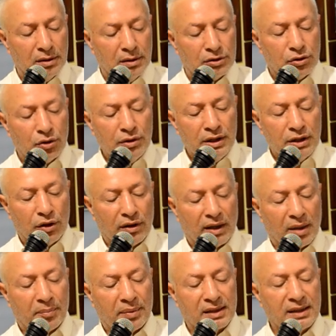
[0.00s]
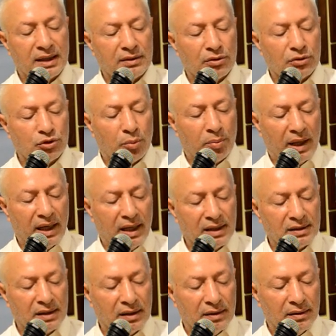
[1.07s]
Sono io che rappresento sto
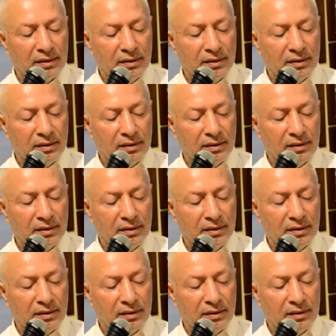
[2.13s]
paese.